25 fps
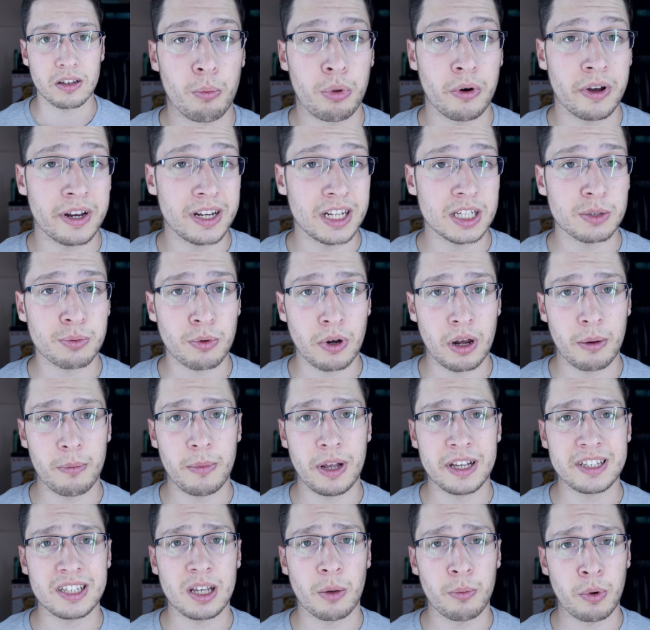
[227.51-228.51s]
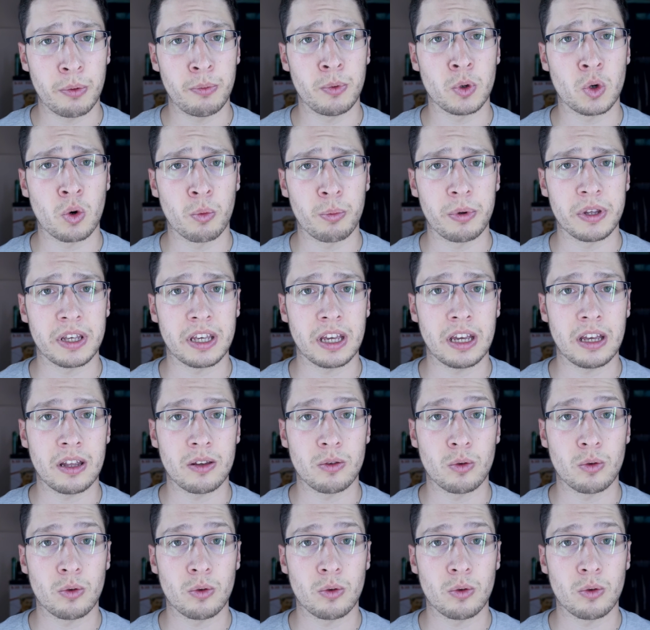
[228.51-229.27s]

Pour régler ce problème-là, c'est un peu plus compliqué,